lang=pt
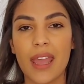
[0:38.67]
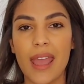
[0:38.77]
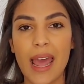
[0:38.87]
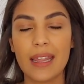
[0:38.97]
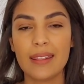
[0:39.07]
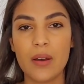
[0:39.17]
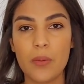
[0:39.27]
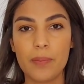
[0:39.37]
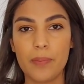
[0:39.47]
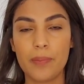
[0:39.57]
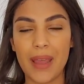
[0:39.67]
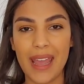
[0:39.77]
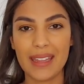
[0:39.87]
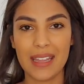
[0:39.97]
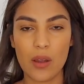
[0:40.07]
ela não
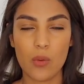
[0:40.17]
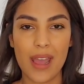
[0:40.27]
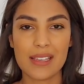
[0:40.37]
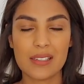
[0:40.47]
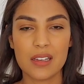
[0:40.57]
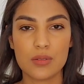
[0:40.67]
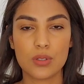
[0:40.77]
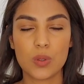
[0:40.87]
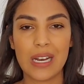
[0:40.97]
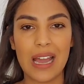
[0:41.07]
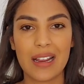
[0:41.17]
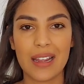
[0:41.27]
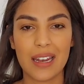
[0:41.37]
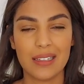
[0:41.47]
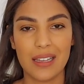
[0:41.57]
perdeu essa estrutura larga
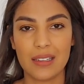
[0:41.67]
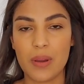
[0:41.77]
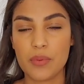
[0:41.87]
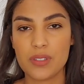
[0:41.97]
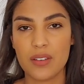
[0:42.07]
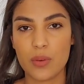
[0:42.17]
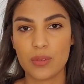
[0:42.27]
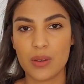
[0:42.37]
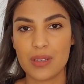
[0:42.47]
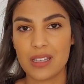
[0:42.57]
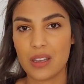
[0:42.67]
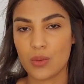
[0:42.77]
que ela tem. Não é possível. Então, assim,